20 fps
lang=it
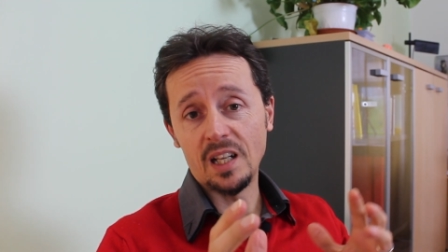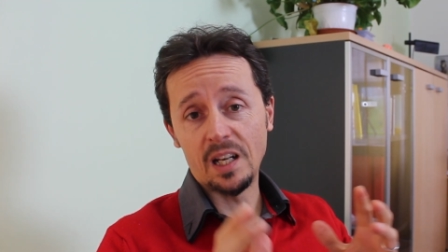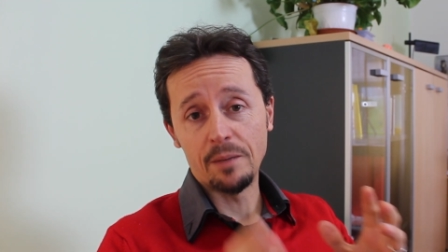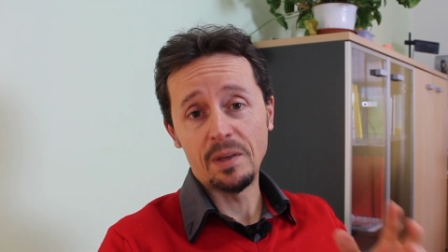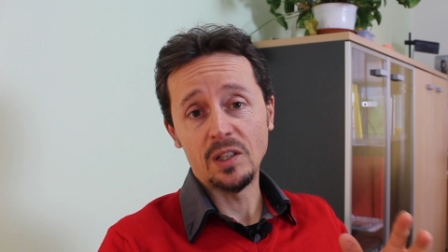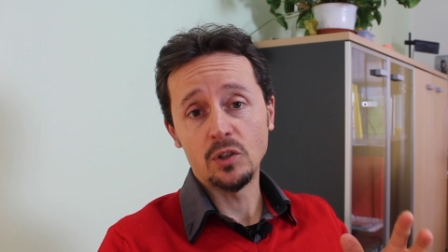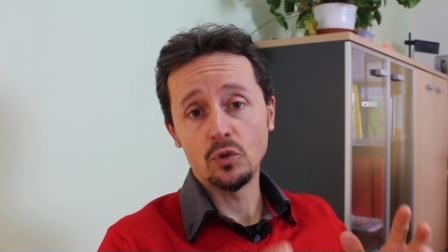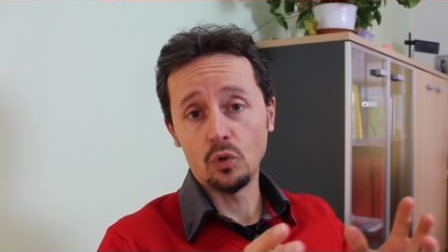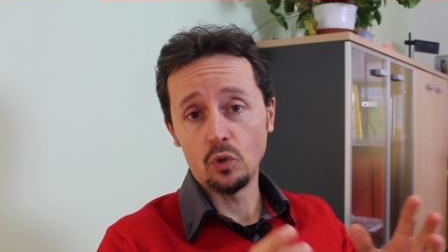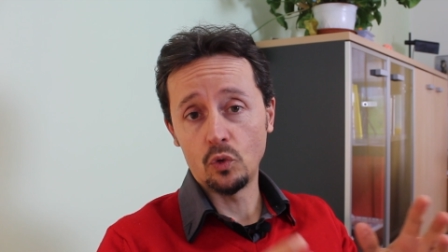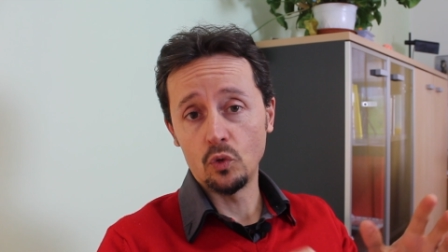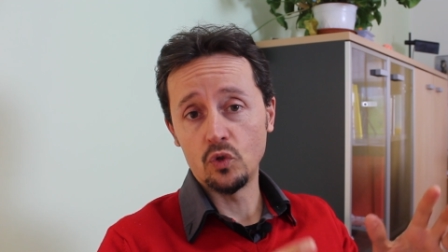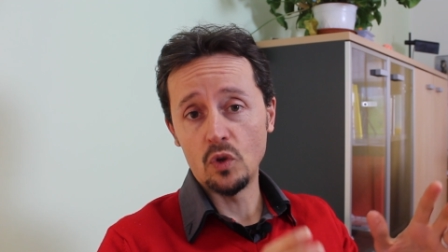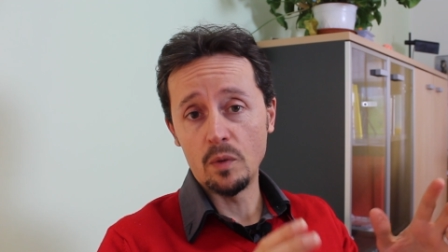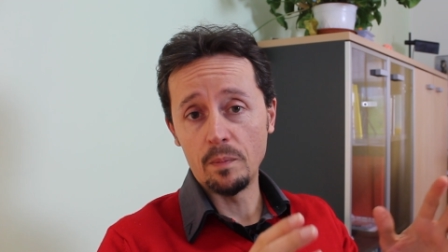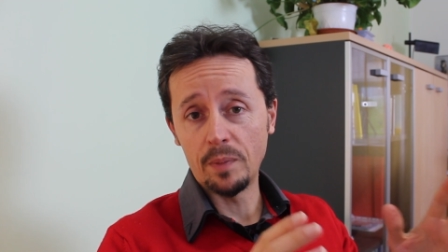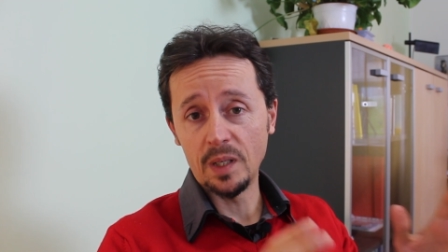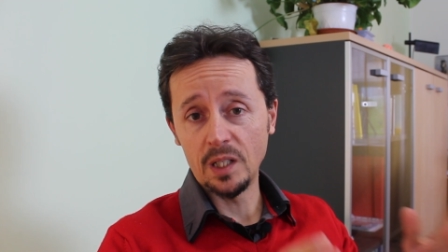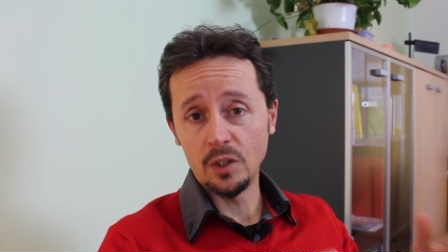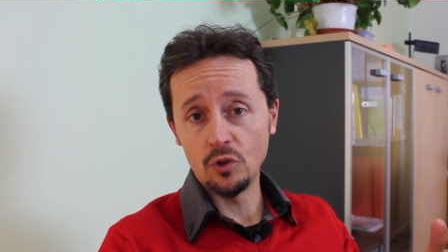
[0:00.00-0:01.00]
rimasto chiuso
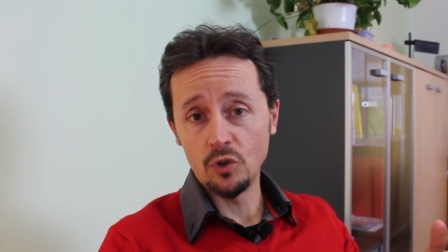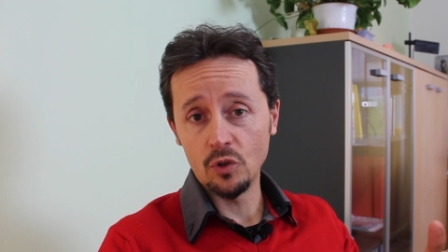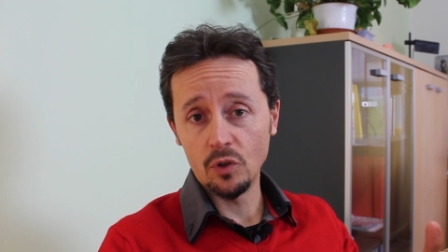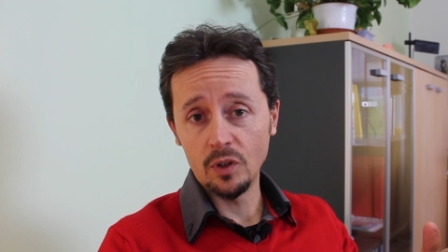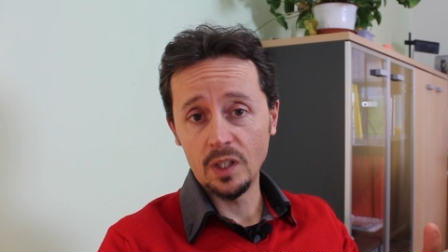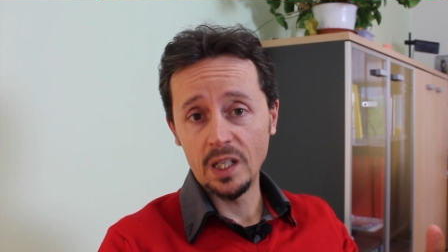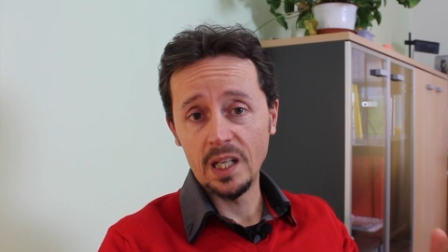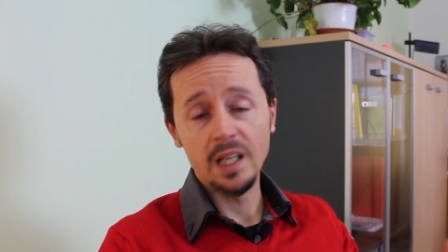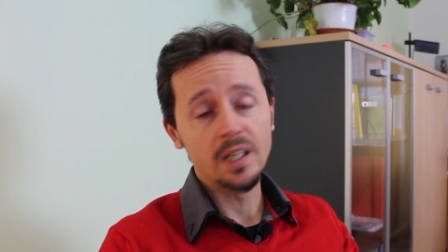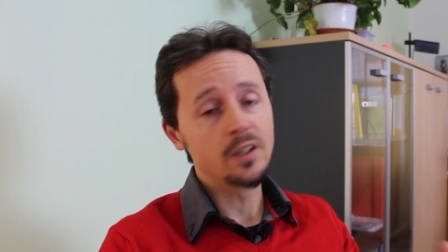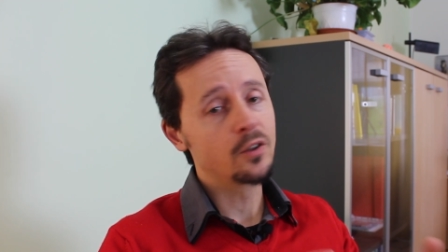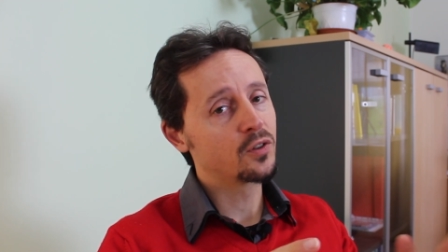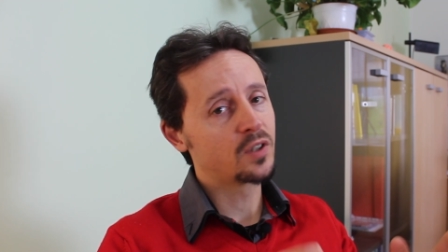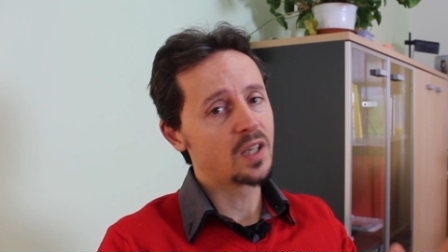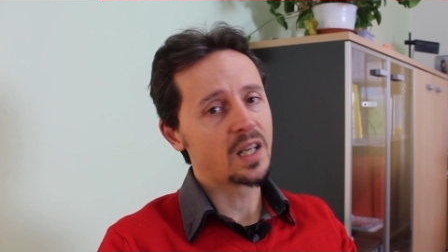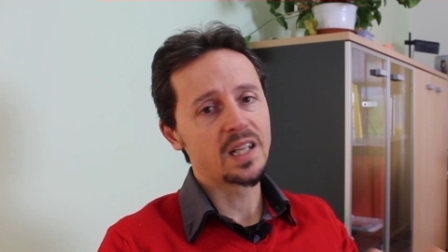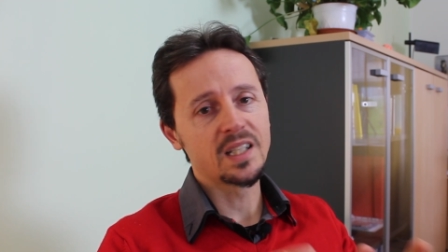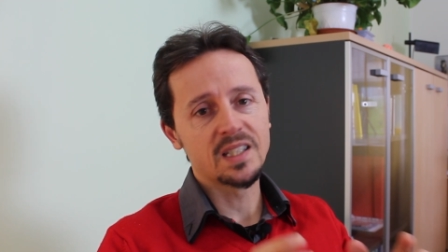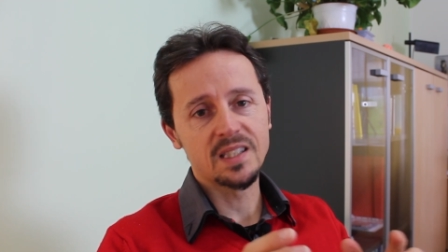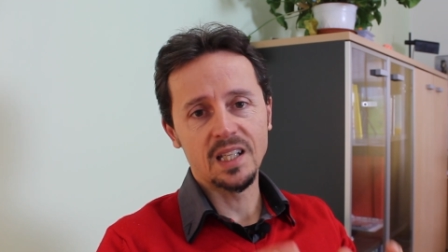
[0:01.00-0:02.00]
in prigione io
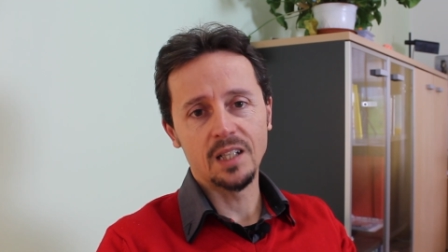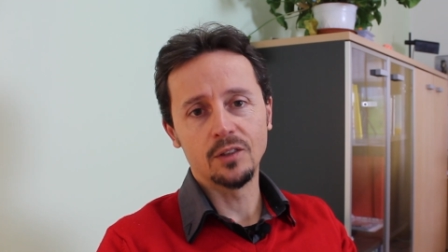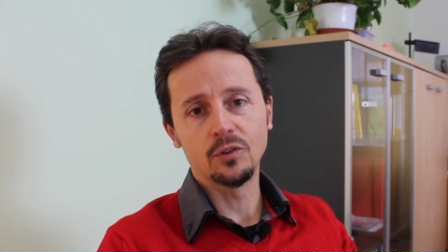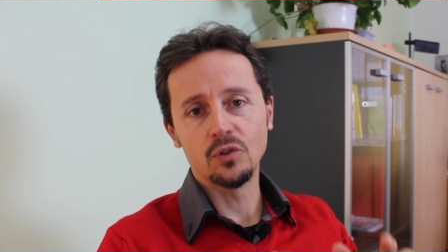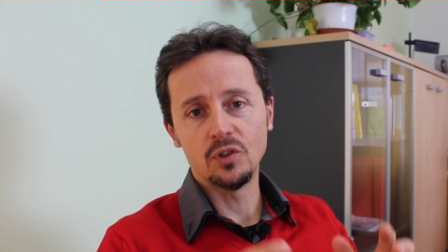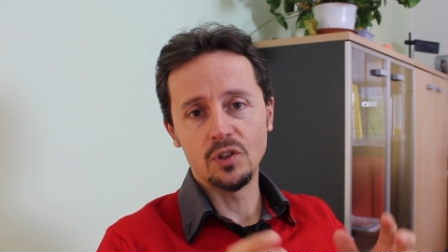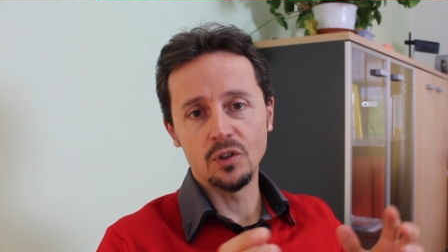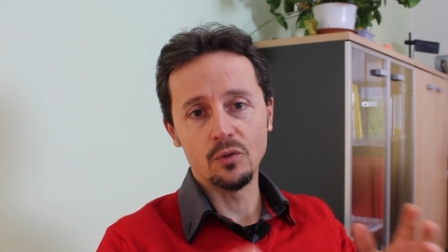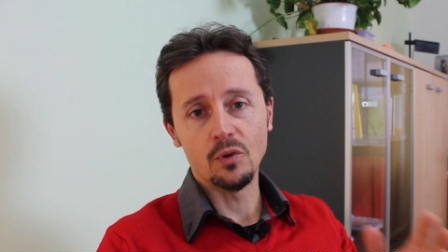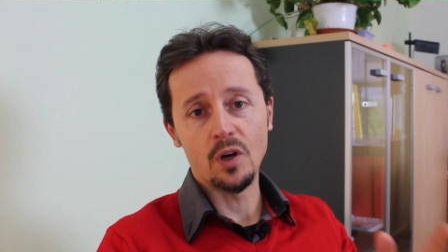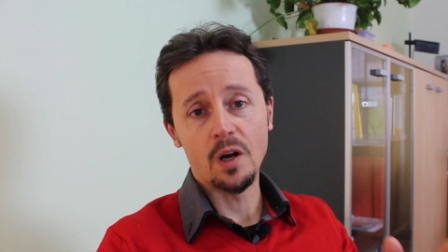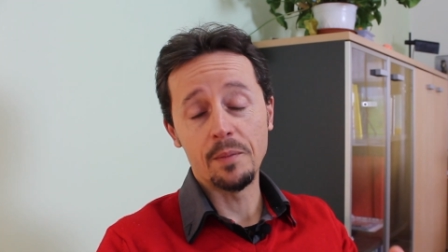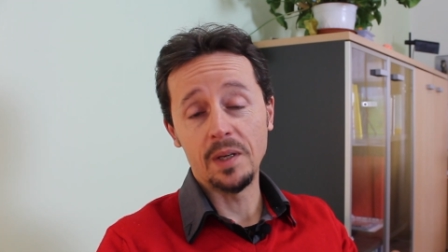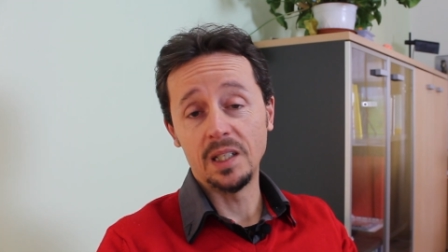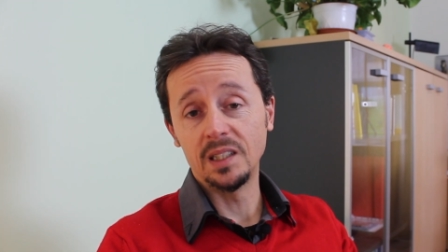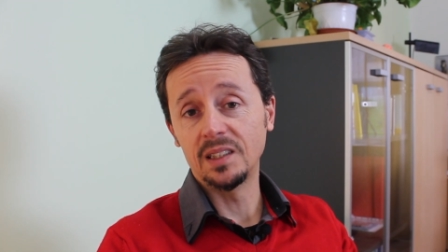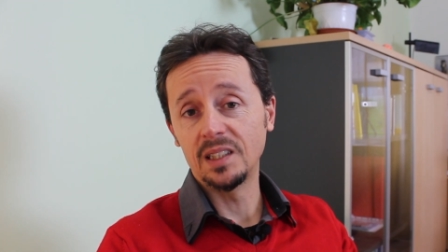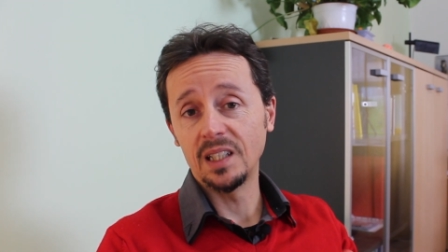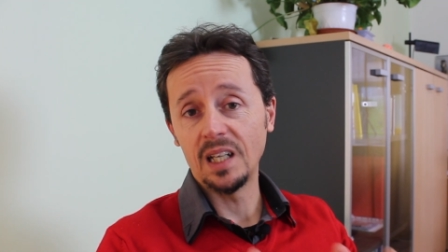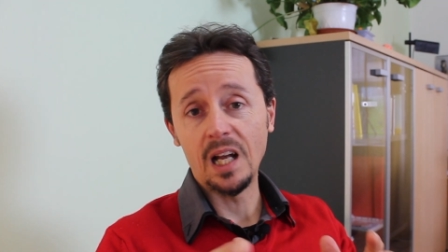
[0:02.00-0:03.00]
sarei stato
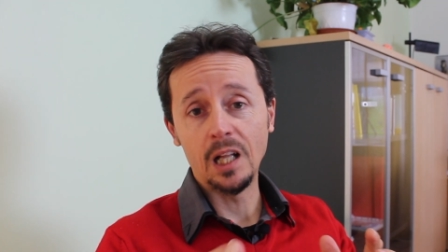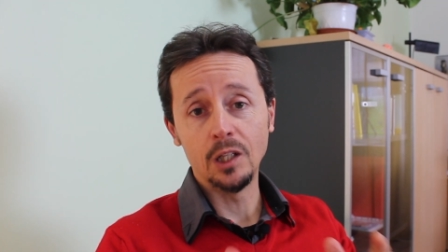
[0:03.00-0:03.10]
sicuramente